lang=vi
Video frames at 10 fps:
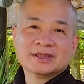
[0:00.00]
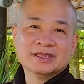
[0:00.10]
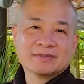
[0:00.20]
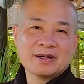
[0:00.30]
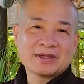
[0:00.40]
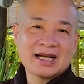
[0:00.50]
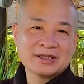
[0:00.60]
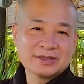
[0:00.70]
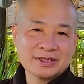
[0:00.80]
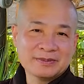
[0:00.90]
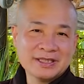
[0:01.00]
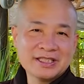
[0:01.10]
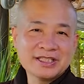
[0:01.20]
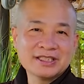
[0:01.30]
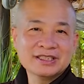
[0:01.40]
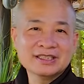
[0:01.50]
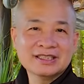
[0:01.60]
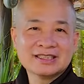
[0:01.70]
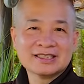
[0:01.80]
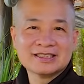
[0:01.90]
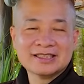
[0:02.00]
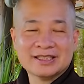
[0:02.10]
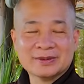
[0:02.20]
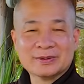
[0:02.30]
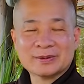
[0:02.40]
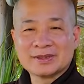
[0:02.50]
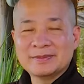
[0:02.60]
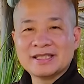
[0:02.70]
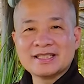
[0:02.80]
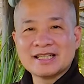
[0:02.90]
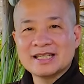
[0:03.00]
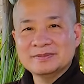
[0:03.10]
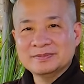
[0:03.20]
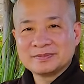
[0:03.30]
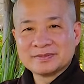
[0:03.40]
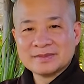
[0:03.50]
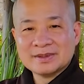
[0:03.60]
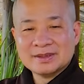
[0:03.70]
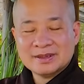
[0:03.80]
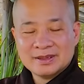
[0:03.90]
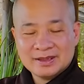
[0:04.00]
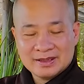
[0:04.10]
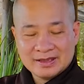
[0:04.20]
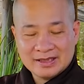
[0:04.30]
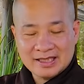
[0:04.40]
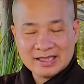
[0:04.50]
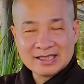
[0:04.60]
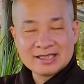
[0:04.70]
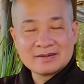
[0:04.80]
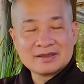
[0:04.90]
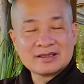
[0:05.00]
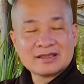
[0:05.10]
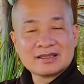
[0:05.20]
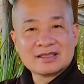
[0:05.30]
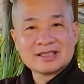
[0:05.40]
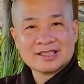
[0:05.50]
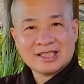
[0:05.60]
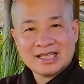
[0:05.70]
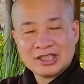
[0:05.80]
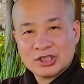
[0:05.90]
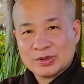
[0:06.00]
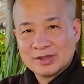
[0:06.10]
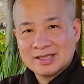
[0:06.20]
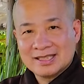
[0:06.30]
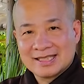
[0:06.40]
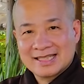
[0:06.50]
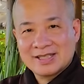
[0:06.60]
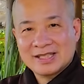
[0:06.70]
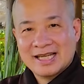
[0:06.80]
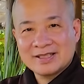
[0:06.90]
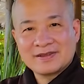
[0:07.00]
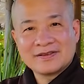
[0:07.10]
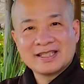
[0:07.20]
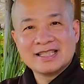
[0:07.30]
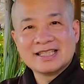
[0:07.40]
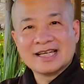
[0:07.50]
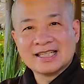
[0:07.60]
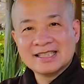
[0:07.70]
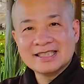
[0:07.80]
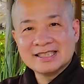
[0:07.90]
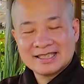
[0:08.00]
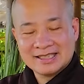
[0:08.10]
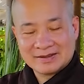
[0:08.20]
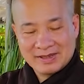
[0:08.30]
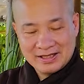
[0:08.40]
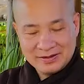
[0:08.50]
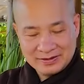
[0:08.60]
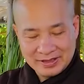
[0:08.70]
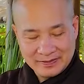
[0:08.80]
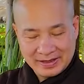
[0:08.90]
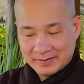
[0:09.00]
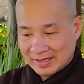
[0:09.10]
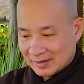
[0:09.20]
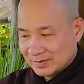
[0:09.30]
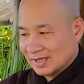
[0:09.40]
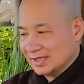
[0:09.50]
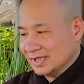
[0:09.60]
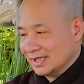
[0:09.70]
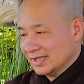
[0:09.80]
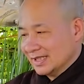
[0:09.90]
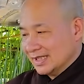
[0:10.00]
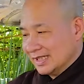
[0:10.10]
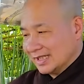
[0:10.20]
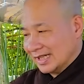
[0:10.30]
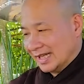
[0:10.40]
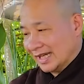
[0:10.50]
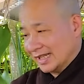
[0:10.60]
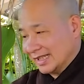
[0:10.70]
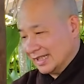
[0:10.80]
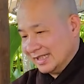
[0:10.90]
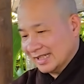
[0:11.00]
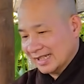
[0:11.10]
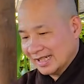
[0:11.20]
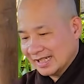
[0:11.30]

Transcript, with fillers: Đường máu cao thì nó biến chứng, nhiều cái biến chứng lắm. Nên người lớn tuổi là sáu tháng chúng ta phải thi thử cái đường máu. Nếu mà mình không thử á, thì là cái